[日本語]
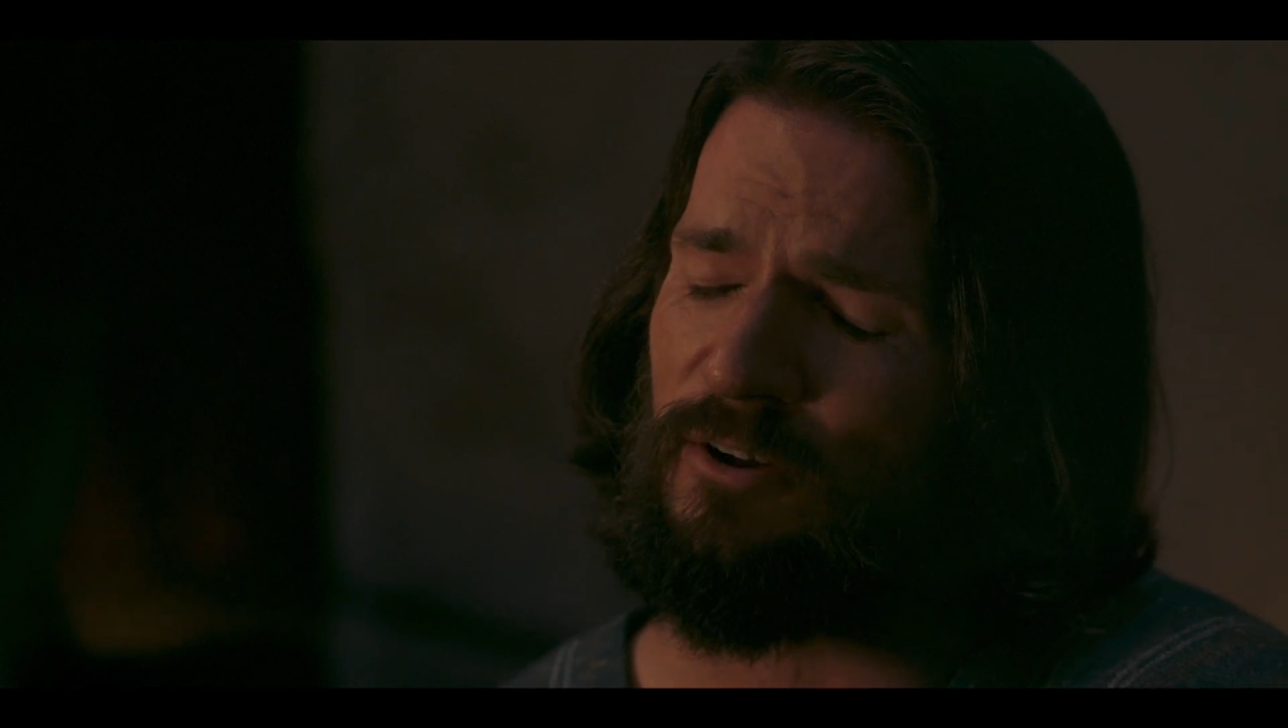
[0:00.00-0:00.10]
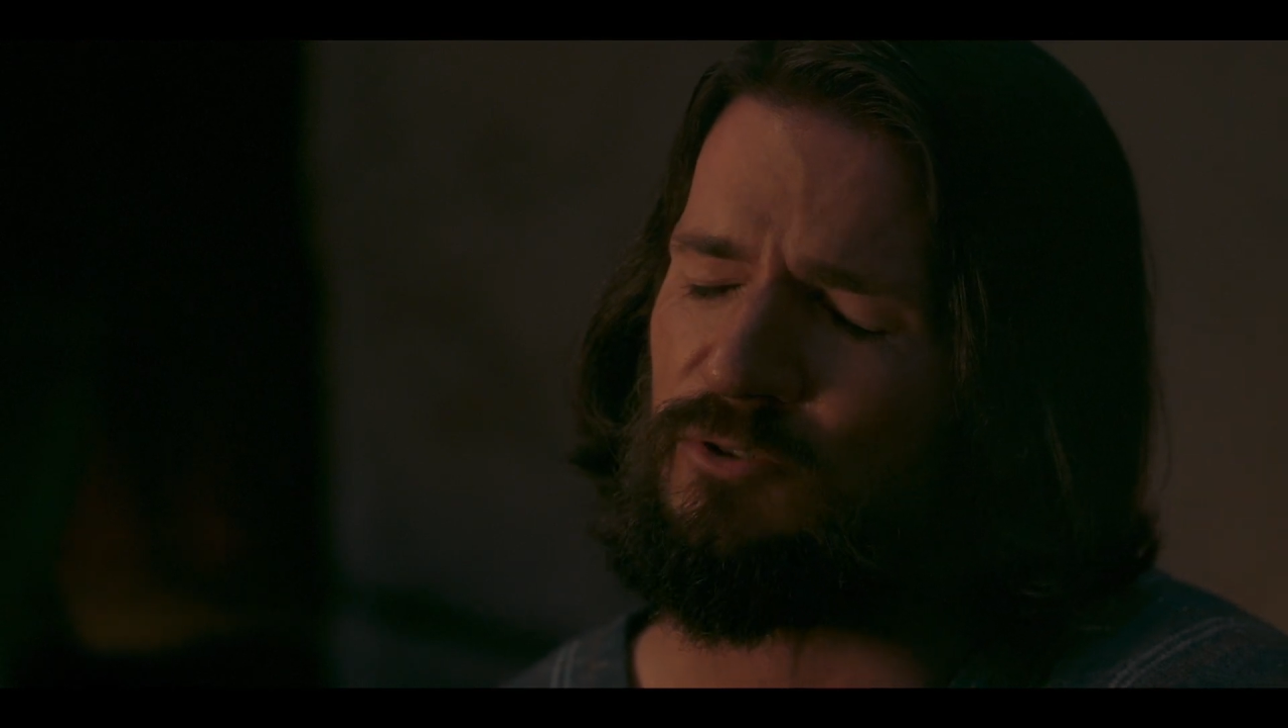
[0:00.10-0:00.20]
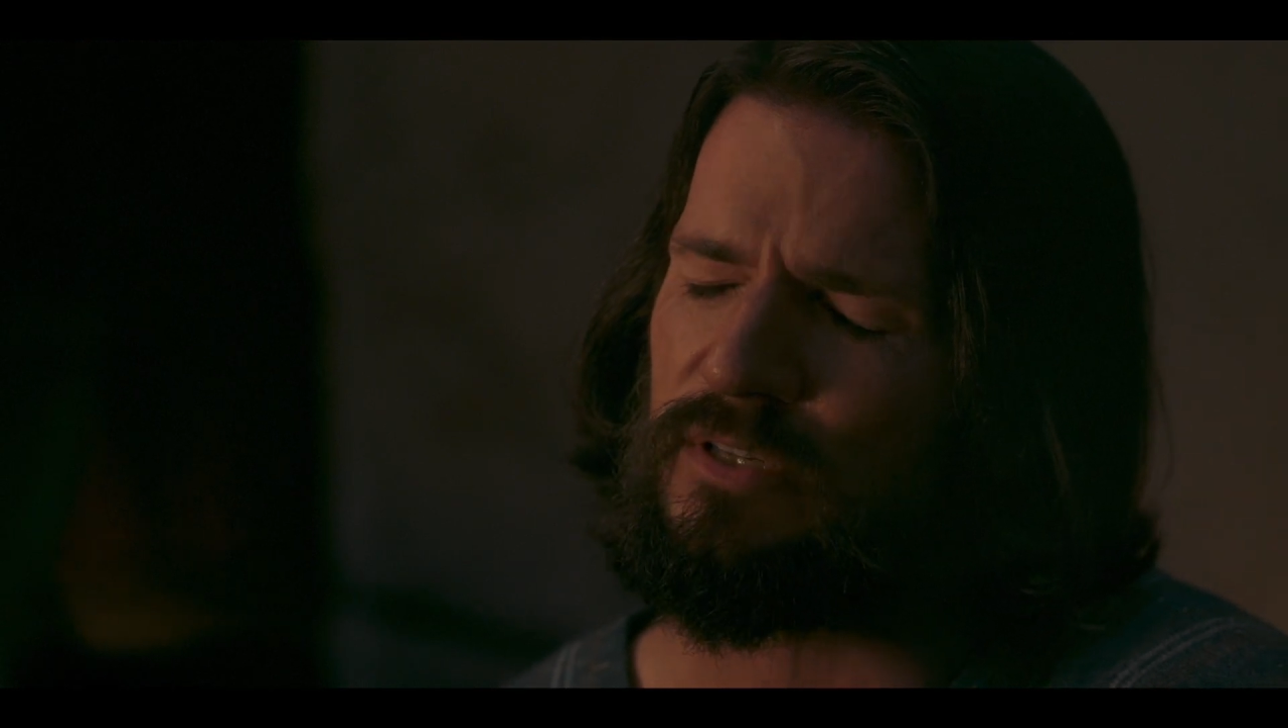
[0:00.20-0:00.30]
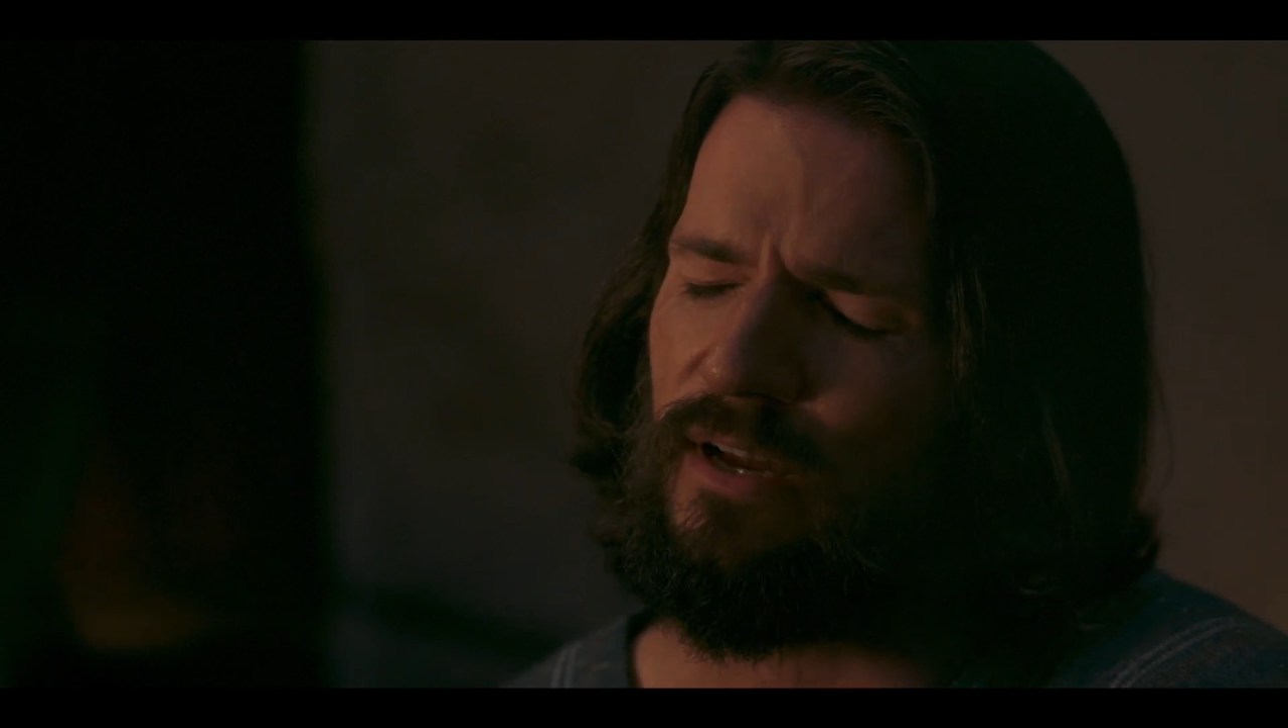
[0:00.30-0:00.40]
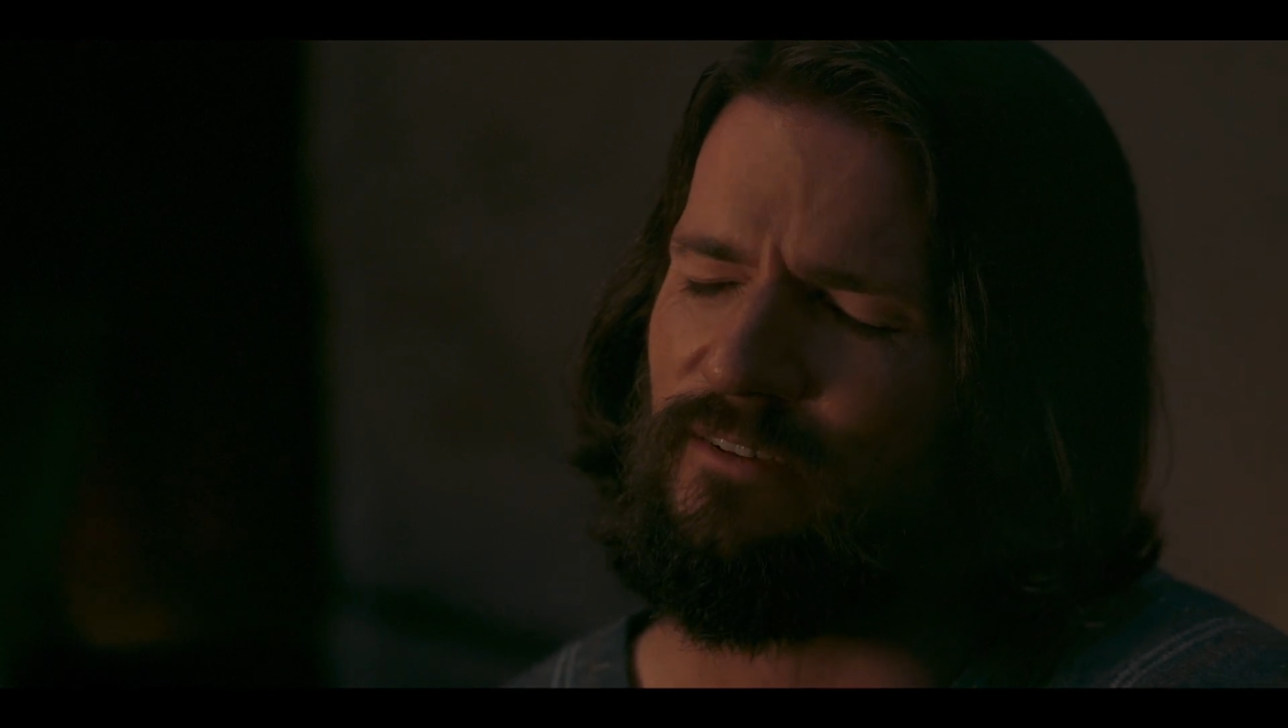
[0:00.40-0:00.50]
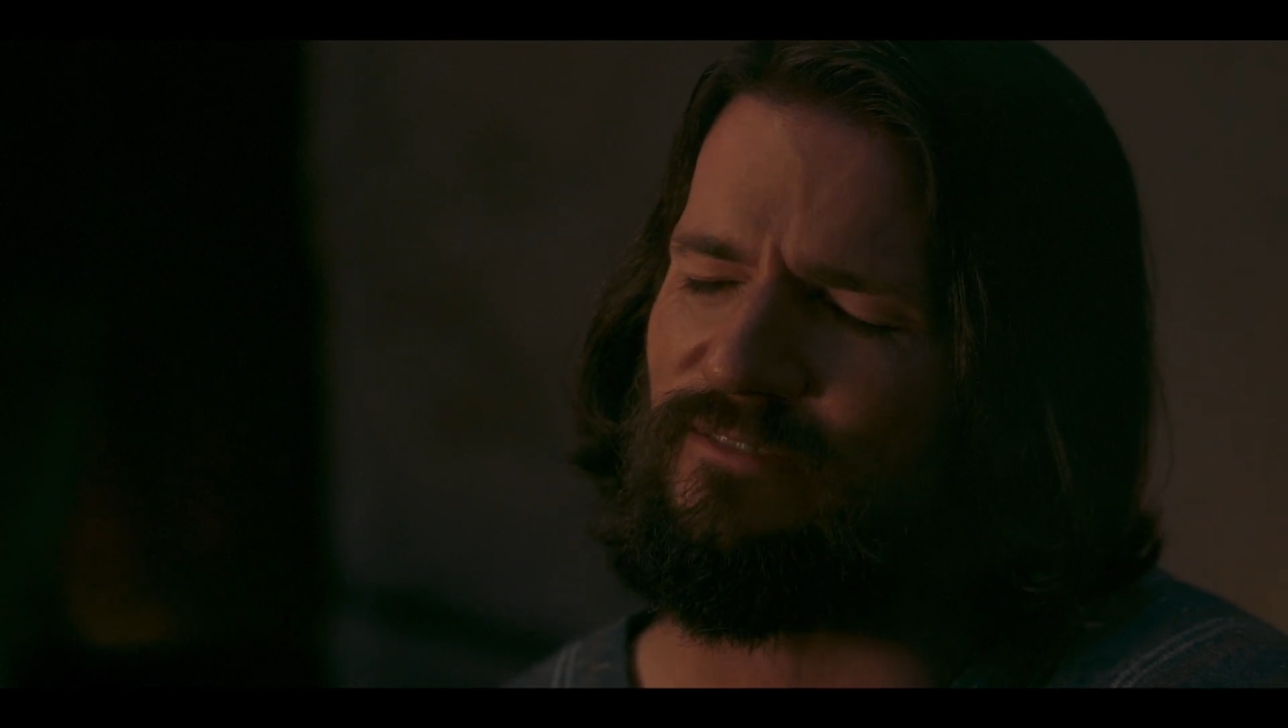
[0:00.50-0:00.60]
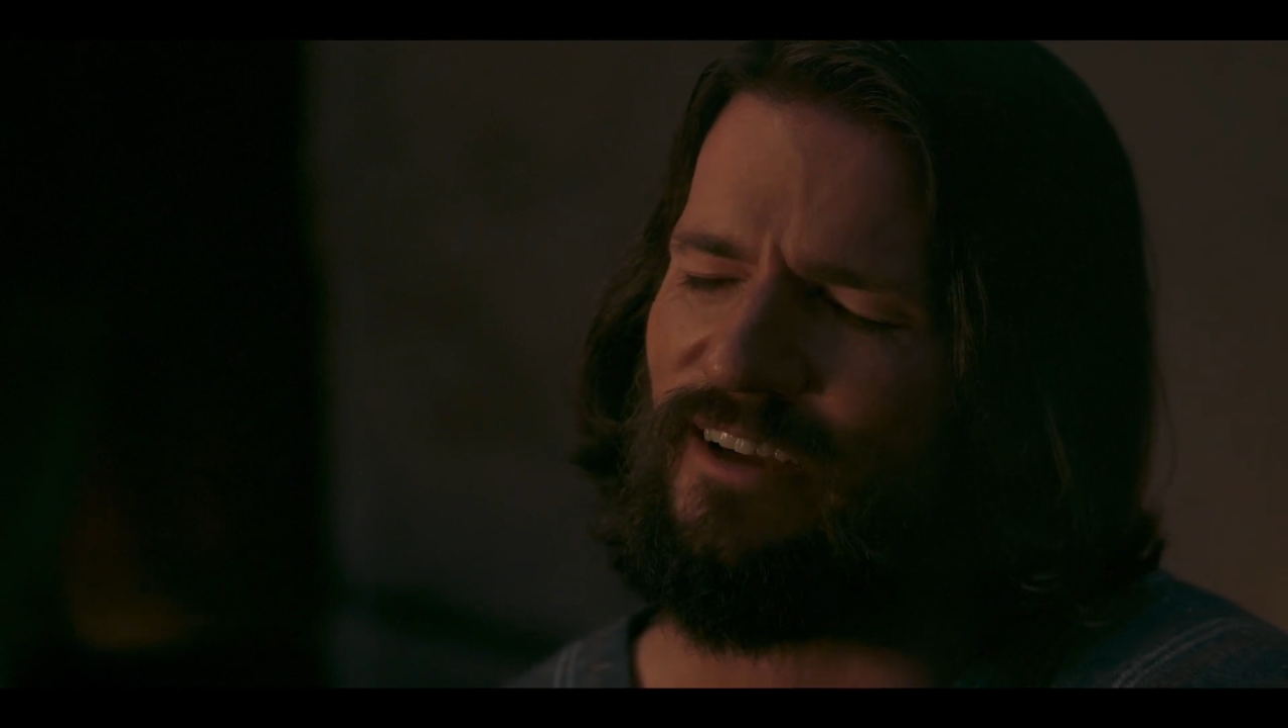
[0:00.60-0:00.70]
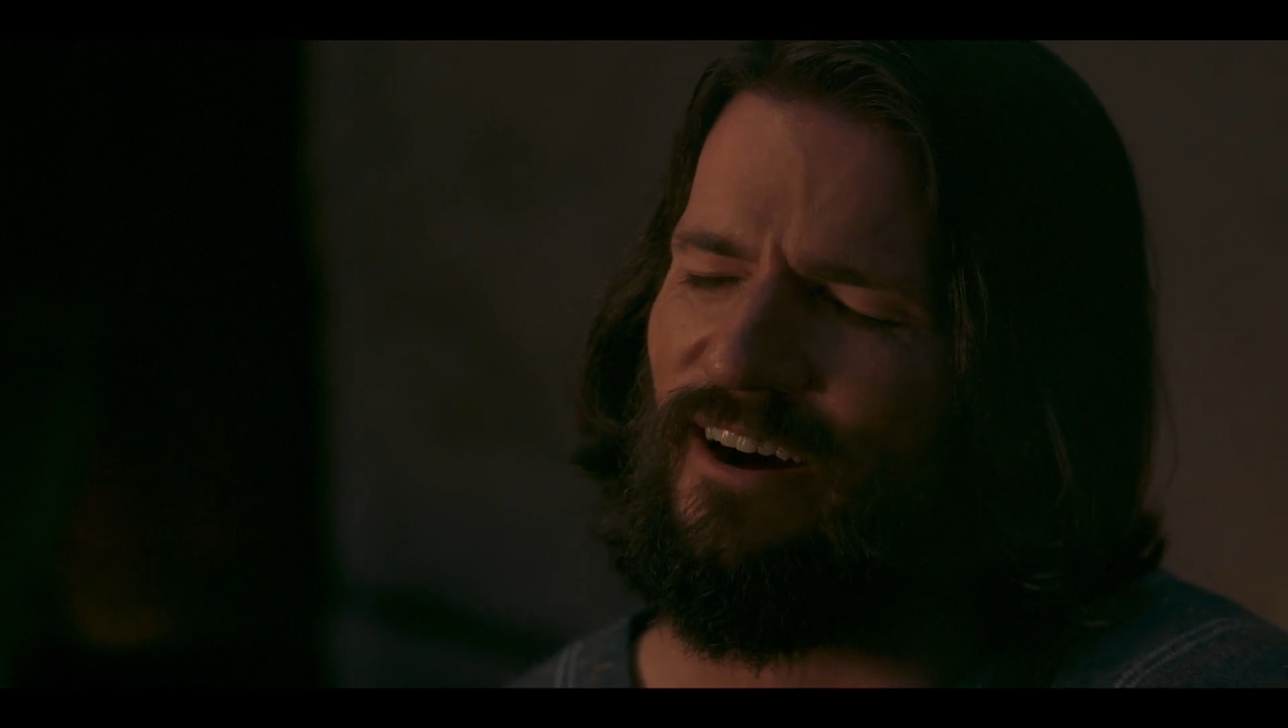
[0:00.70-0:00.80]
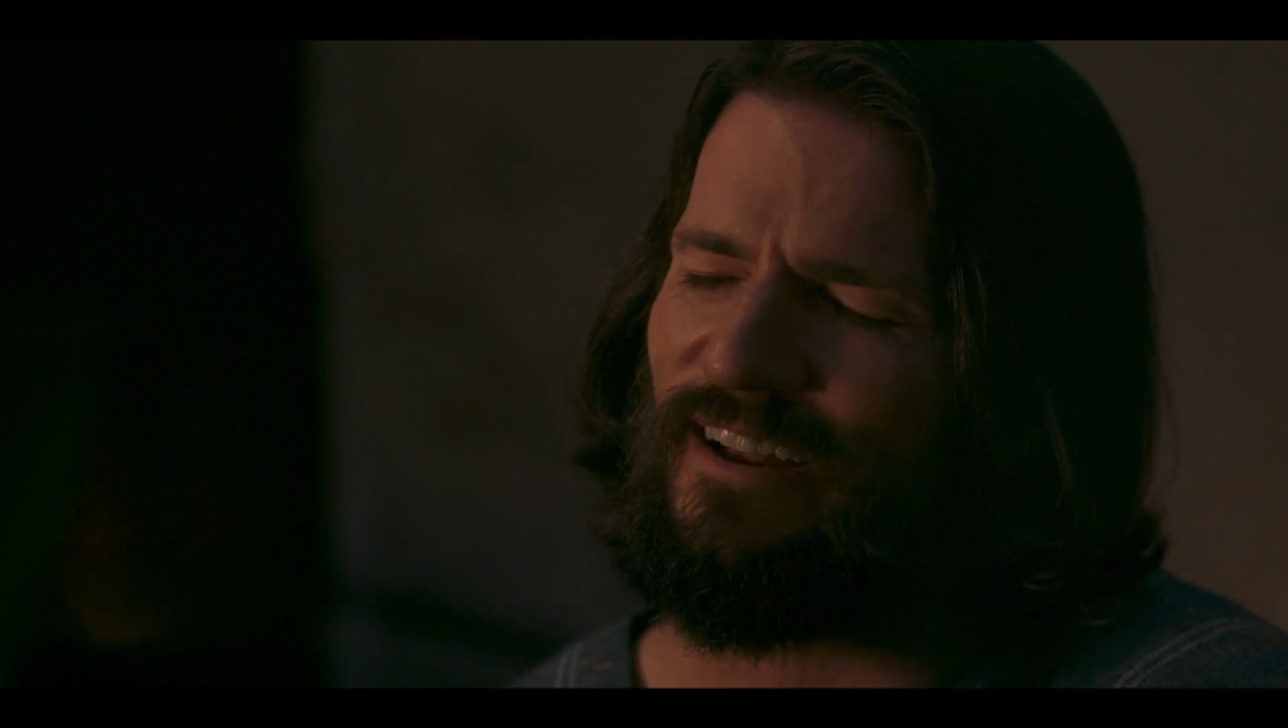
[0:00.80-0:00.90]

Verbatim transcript: 私を憐